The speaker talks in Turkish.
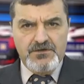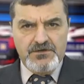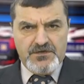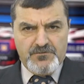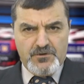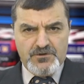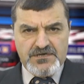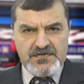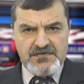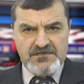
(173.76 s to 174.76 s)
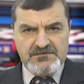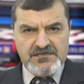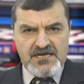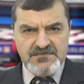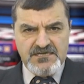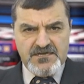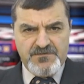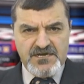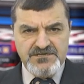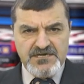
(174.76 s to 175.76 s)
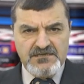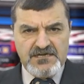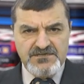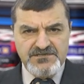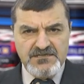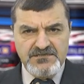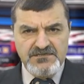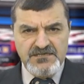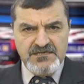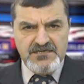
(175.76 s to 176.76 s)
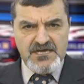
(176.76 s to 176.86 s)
23 Aralık'ta Azerbaycan Arjantin'deki